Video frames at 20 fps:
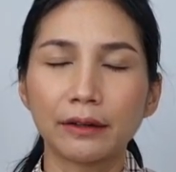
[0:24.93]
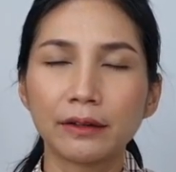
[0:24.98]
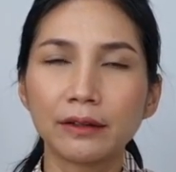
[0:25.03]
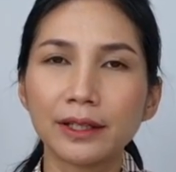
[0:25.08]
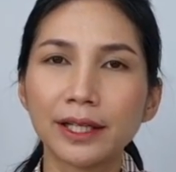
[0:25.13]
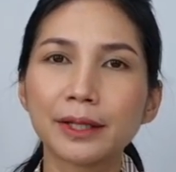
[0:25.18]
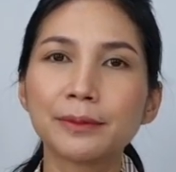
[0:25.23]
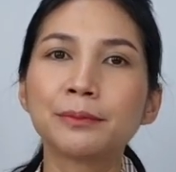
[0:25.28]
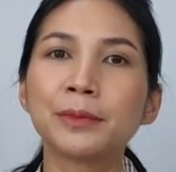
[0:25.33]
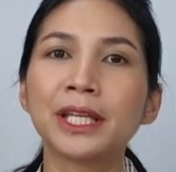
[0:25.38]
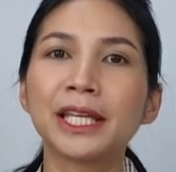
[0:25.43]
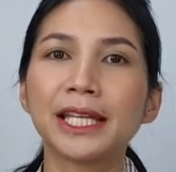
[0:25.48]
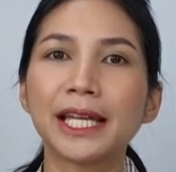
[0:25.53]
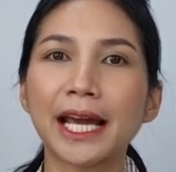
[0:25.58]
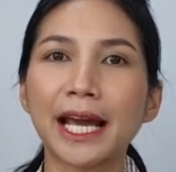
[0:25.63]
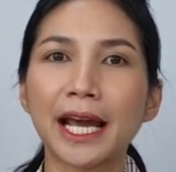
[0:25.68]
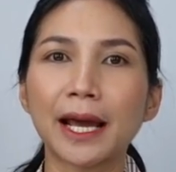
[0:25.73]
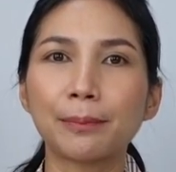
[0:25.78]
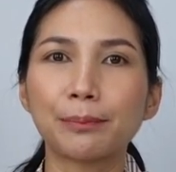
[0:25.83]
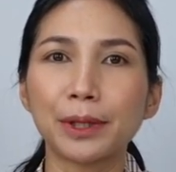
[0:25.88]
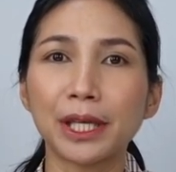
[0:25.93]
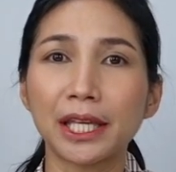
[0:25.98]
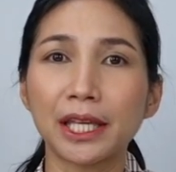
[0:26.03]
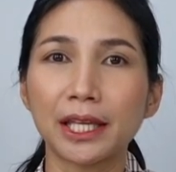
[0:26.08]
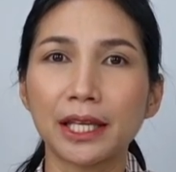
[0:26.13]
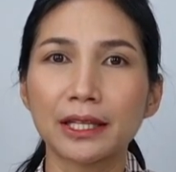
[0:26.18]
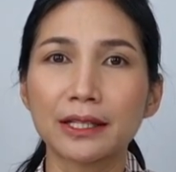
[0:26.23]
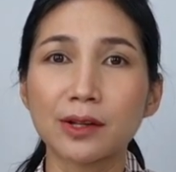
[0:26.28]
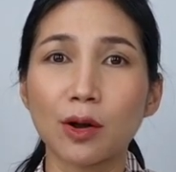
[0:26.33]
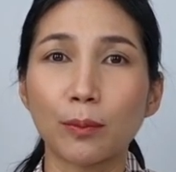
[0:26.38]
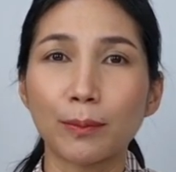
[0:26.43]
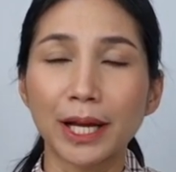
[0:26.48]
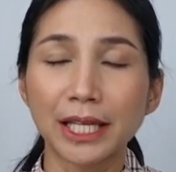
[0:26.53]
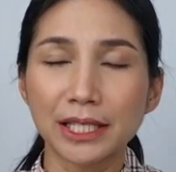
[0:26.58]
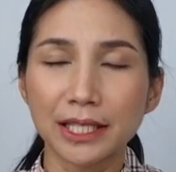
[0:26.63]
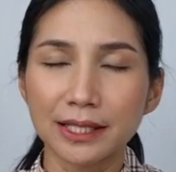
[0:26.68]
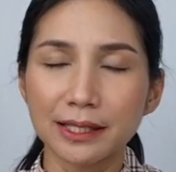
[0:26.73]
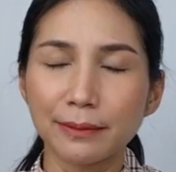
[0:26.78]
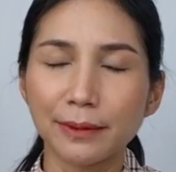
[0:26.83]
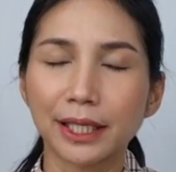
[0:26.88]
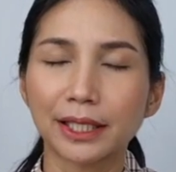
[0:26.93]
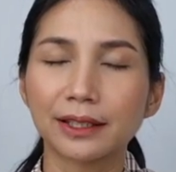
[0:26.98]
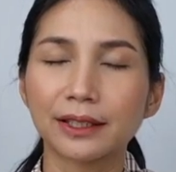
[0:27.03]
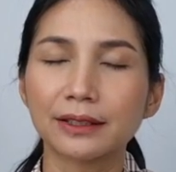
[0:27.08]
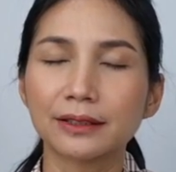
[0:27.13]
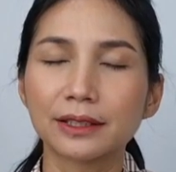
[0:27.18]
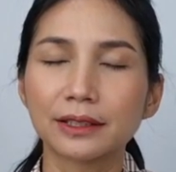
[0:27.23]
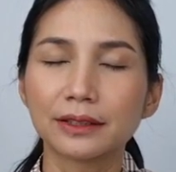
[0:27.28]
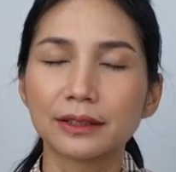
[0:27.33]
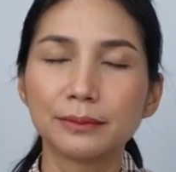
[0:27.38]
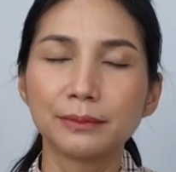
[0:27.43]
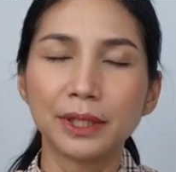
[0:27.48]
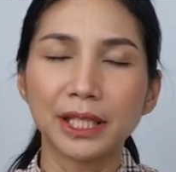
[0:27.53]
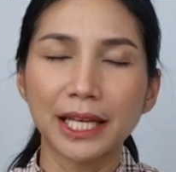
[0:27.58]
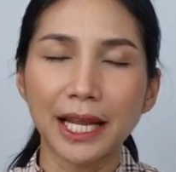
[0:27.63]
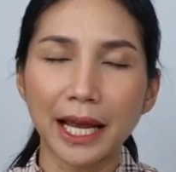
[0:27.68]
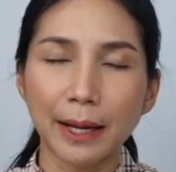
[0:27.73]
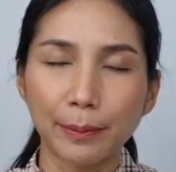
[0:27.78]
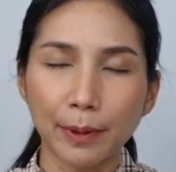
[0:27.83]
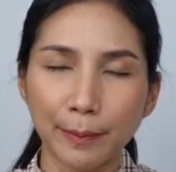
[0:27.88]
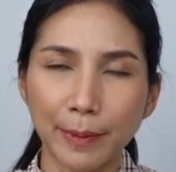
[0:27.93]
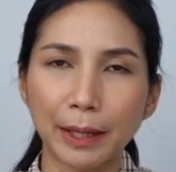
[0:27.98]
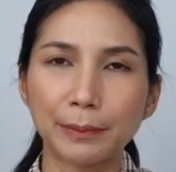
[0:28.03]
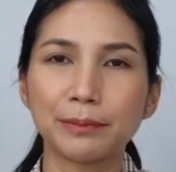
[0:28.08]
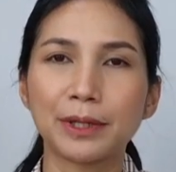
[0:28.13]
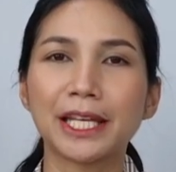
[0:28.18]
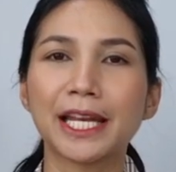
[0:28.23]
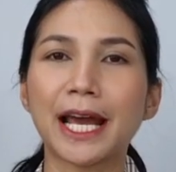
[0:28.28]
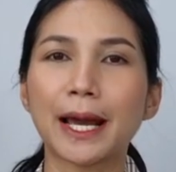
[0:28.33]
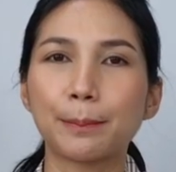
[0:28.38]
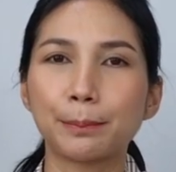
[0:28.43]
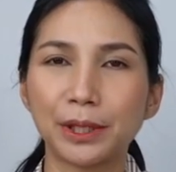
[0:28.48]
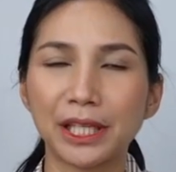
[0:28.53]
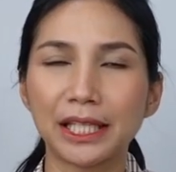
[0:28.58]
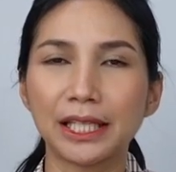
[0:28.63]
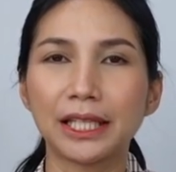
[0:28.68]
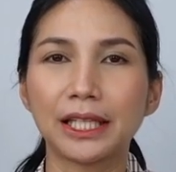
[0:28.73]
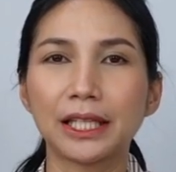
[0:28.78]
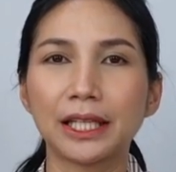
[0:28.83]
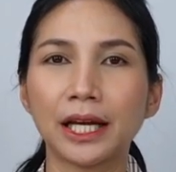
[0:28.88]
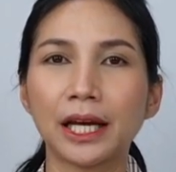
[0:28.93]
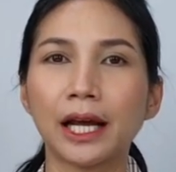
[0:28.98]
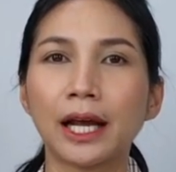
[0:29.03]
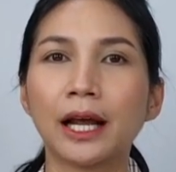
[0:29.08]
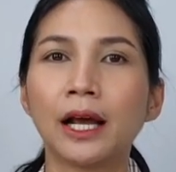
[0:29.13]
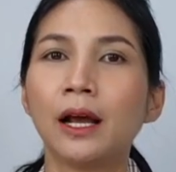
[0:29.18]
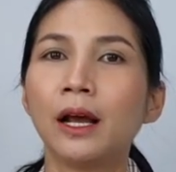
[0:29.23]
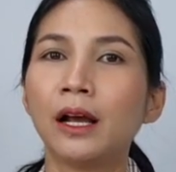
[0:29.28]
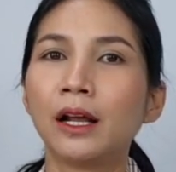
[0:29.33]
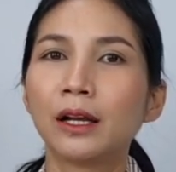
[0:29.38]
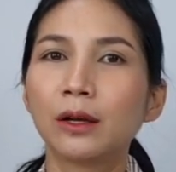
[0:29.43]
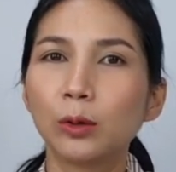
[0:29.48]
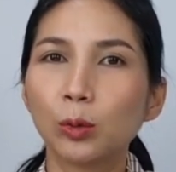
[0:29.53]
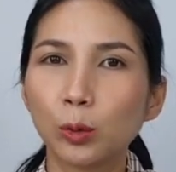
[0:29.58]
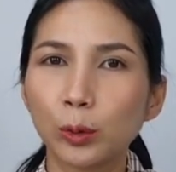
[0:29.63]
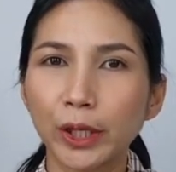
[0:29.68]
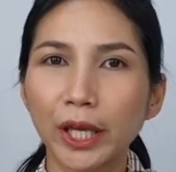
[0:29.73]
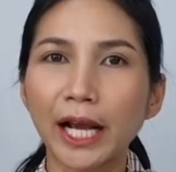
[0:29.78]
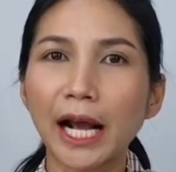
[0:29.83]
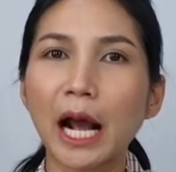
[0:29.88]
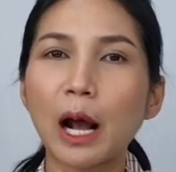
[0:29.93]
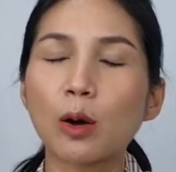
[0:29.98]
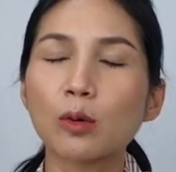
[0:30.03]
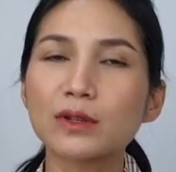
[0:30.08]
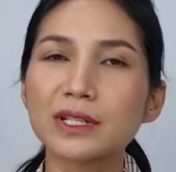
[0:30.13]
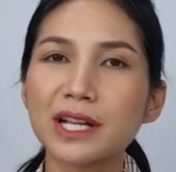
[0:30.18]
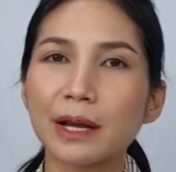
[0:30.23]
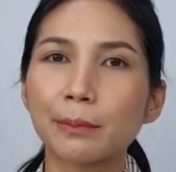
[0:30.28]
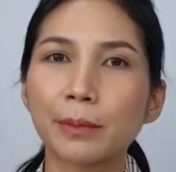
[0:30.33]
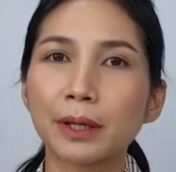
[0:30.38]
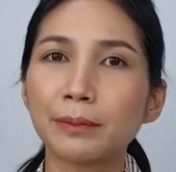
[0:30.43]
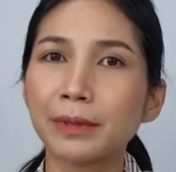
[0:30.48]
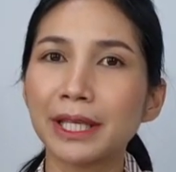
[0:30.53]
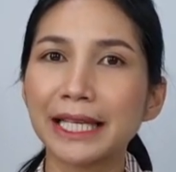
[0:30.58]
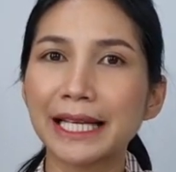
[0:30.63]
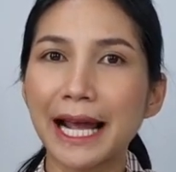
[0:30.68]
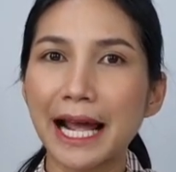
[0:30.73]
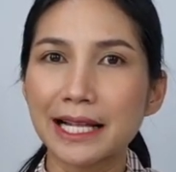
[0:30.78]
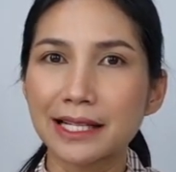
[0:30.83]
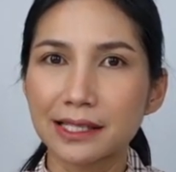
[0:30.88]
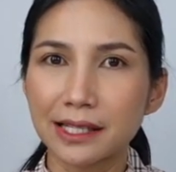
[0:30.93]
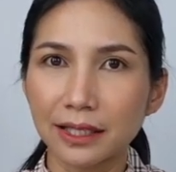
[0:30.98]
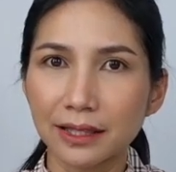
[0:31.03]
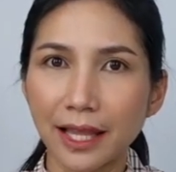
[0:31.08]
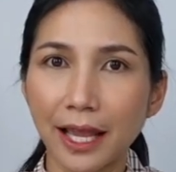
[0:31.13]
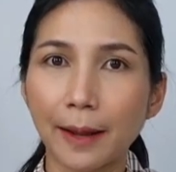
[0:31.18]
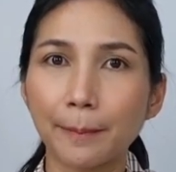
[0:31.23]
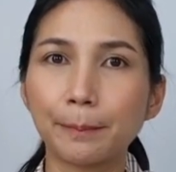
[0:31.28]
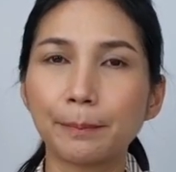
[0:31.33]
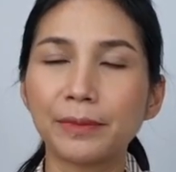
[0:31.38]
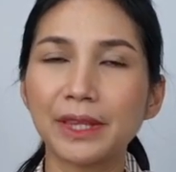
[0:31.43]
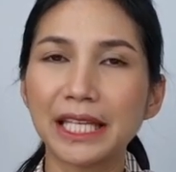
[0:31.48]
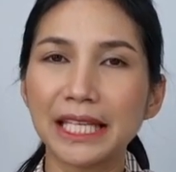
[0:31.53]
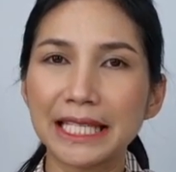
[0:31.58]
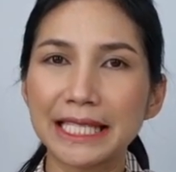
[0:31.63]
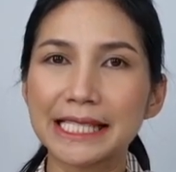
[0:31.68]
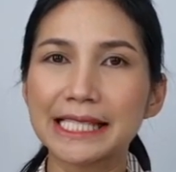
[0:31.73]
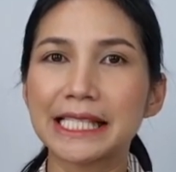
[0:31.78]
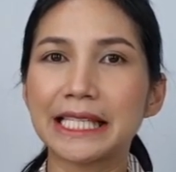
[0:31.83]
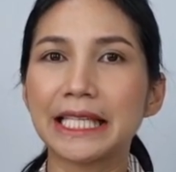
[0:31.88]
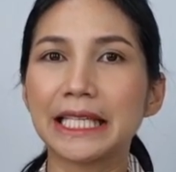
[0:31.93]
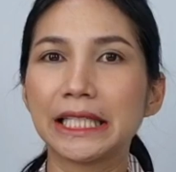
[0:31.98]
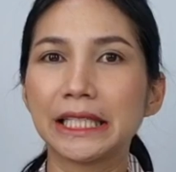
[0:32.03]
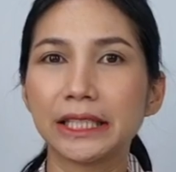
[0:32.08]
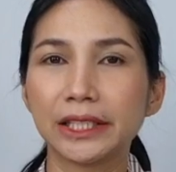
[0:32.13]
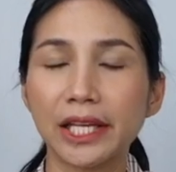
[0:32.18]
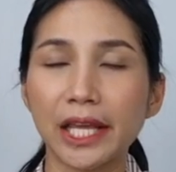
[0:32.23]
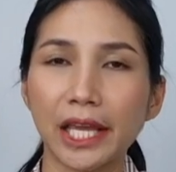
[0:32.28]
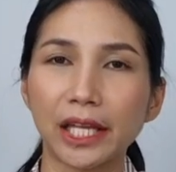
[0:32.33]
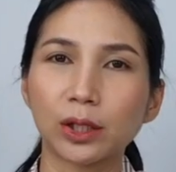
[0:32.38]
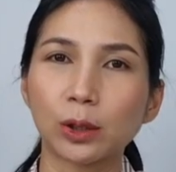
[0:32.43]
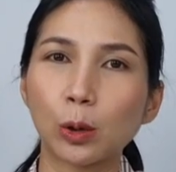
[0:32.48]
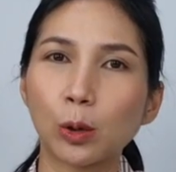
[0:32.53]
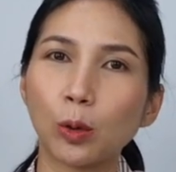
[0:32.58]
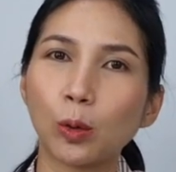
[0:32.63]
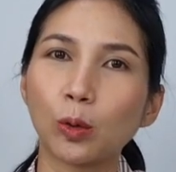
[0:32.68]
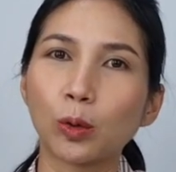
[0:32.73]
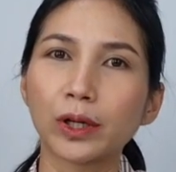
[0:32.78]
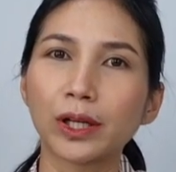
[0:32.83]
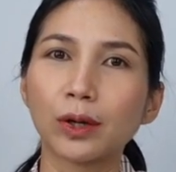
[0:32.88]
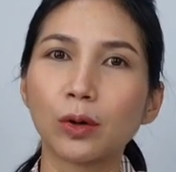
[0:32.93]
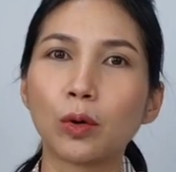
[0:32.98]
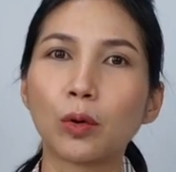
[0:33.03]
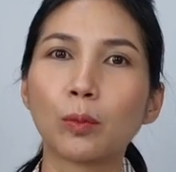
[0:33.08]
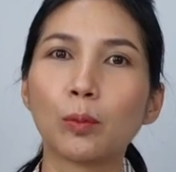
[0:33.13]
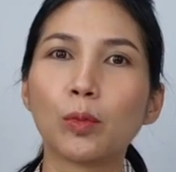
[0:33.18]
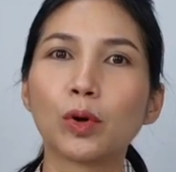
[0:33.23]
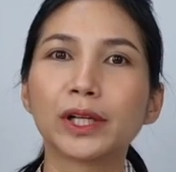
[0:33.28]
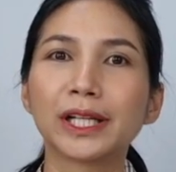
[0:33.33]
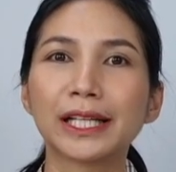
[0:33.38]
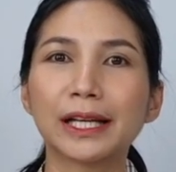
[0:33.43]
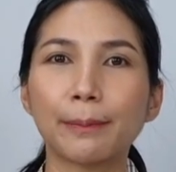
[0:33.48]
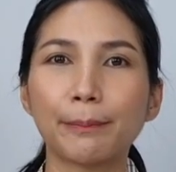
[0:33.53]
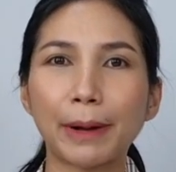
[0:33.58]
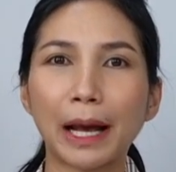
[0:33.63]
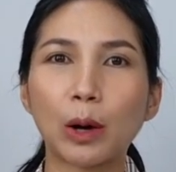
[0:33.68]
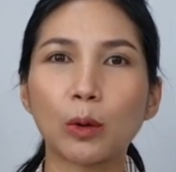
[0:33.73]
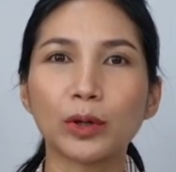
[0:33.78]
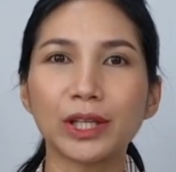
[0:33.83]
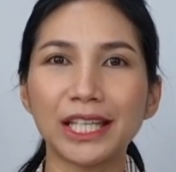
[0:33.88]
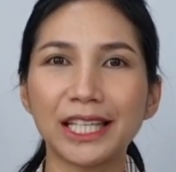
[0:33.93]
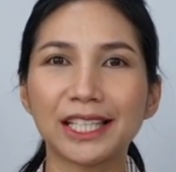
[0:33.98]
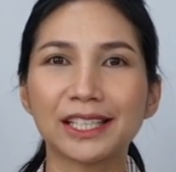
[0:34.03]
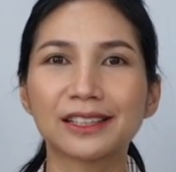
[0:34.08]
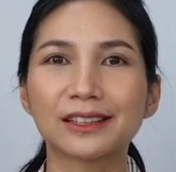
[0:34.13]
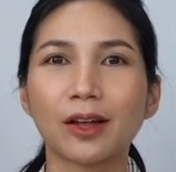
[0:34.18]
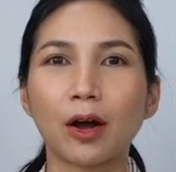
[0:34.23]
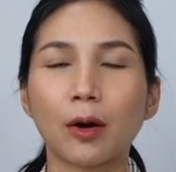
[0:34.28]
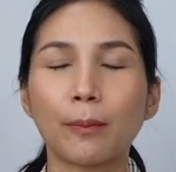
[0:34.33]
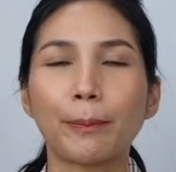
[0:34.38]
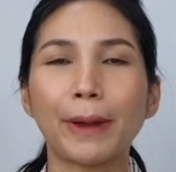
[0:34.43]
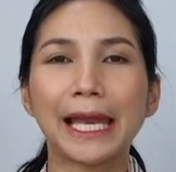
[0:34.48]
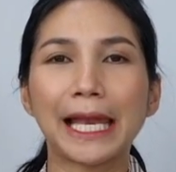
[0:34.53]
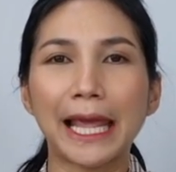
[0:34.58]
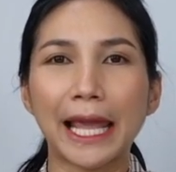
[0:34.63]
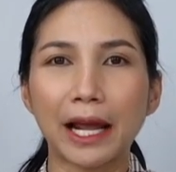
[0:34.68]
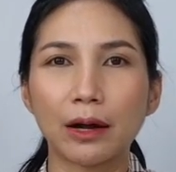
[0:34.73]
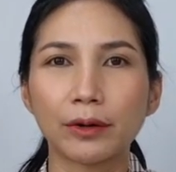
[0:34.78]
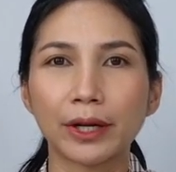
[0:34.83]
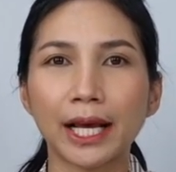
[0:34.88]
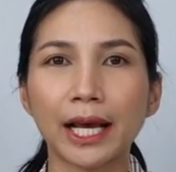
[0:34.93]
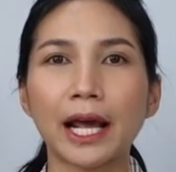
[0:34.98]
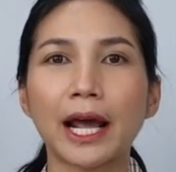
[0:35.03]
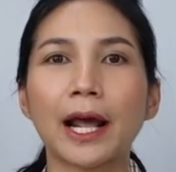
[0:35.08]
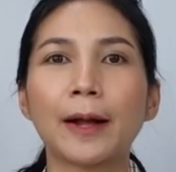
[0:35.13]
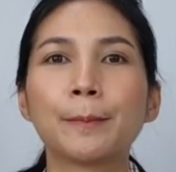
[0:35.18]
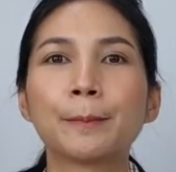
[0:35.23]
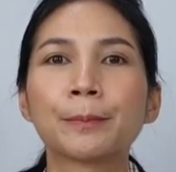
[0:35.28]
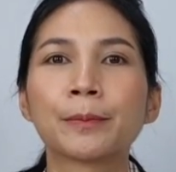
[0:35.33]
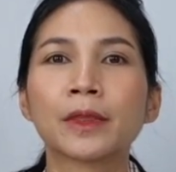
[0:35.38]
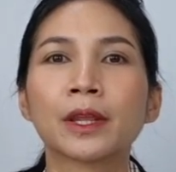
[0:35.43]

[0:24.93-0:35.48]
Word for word: เดือนมีนาปี 2021 ก็คือมีนาประมาณมีนาปีนี้นะคะ ลุยเขาจะไม่มีการสแตมป์ DC หรือเดทโค้ดลงบนกระเป๋าอีกต่อไปแล้วนะคะ